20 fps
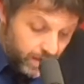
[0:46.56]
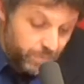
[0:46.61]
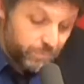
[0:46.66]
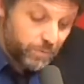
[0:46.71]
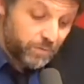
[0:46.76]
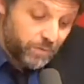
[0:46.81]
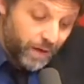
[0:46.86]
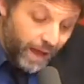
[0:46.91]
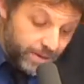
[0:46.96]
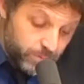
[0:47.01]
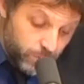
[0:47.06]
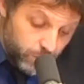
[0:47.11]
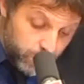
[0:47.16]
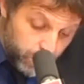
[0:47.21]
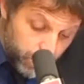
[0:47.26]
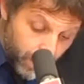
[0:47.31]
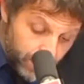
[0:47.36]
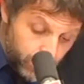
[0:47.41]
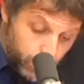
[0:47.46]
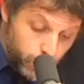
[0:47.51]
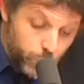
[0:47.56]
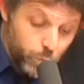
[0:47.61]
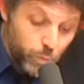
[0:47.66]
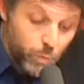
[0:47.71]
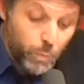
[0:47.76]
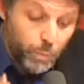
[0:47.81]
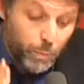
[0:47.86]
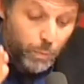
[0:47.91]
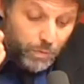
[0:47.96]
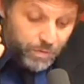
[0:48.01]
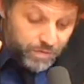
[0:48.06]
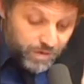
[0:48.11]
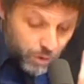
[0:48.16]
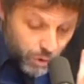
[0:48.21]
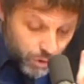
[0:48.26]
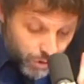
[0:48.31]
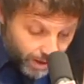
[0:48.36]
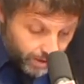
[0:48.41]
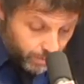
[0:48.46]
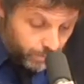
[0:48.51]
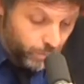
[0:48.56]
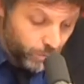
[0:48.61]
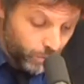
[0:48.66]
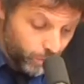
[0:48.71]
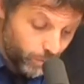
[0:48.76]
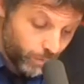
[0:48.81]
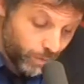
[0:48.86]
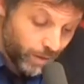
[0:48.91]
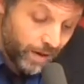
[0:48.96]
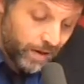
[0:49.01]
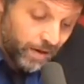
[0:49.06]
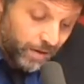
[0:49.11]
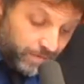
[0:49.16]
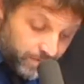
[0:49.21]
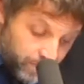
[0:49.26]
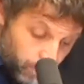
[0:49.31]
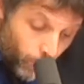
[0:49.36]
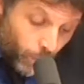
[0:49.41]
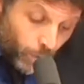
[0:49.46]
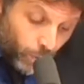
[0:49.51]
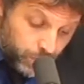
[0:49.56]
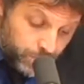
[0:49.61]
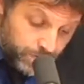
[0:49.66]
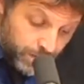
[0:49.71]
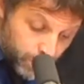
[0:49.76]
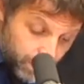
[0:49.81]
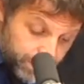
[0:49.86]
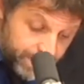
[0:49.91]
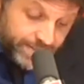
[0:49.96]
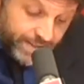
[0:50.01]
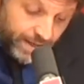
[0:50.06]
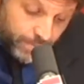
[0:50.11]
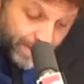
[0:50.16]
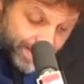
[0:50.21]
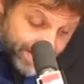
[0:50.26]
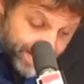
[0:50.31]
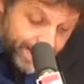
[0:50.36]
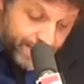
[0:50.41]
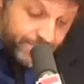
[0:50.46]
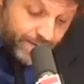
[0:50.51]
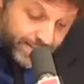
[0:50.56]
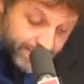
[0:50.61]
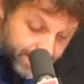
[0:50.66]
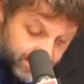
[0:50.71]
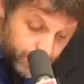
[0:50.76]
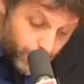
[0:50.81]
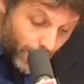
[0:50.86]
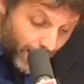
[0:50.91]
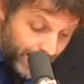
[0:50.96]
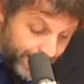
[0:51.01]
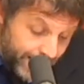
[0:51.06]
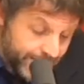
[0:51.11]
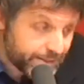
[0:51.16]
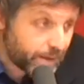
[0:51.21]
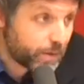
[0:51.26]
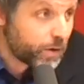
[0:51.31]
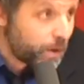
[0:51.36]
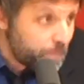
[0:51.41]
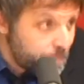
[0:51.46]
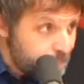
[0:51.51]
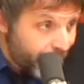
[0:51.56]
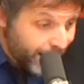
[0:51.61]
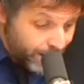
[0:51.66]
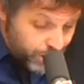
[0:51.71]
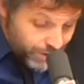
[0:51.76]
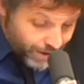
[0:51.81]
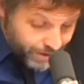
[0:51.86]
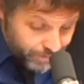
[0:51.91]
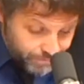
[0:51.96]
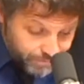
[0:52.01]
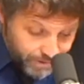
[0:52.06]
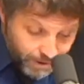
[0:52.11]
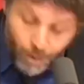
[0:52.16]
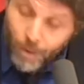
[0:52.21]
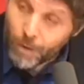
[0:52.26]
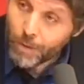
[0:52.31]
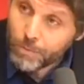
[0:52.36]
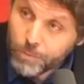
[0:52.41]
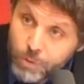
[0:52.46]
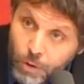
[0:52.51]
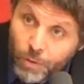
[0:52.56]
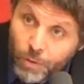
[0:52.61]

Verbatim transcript: faut faire attention à tout, peser chaque mot. Si on continue, c'est un métier qui va disparaître, comme maréchal Ferrand. Il n'y en